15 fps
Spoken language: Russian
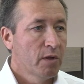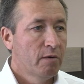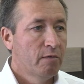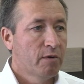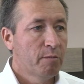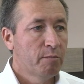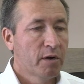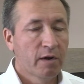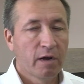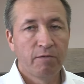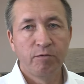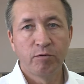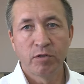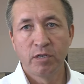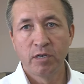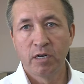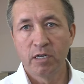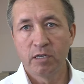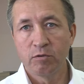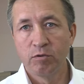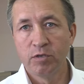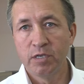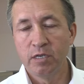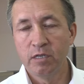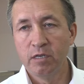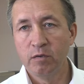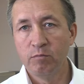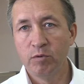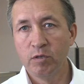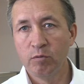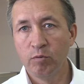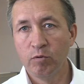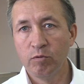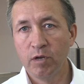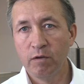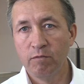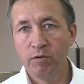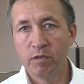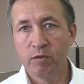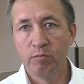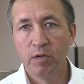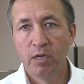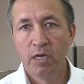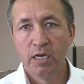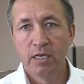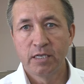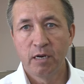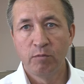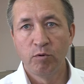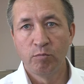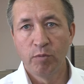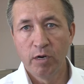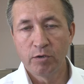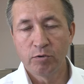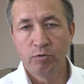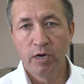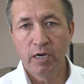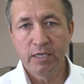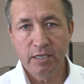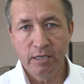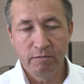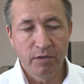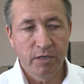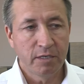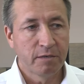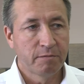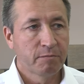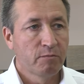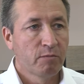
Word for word: в рамках комфортной городской среды, мы наблюдаем в этом самую большую активность.